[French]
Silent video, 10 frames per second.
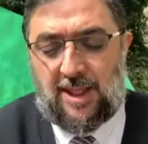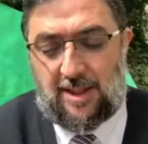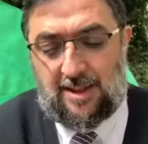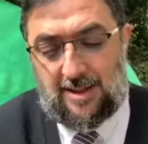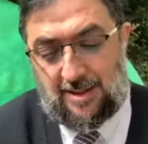
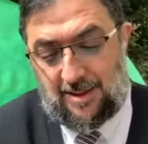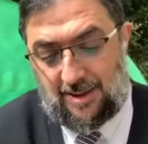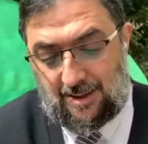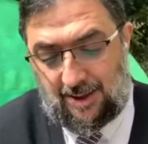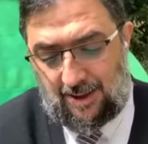et c'est
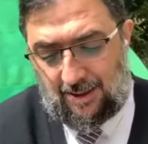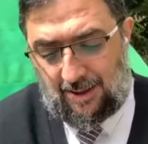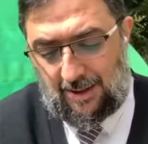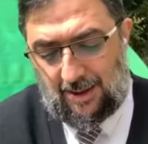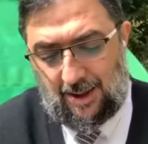ce qu'il
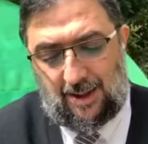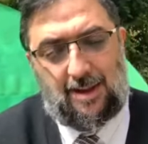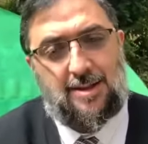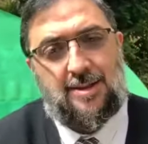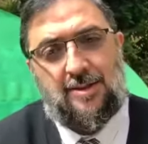dit,
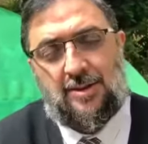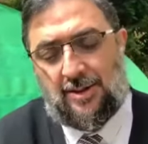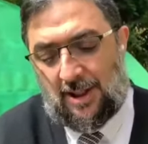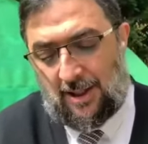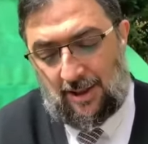les
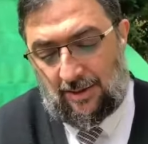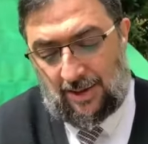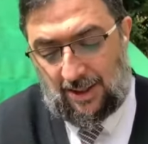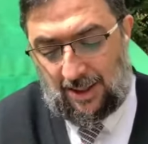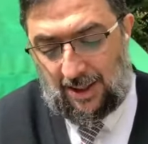euh,
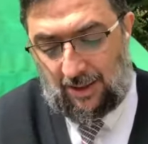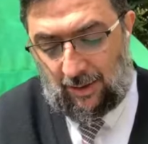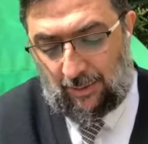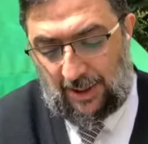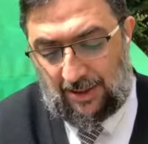entraînera, à leur
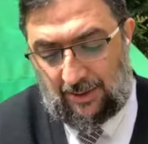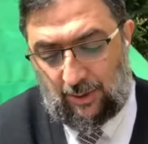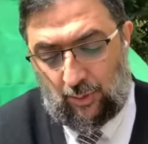perte.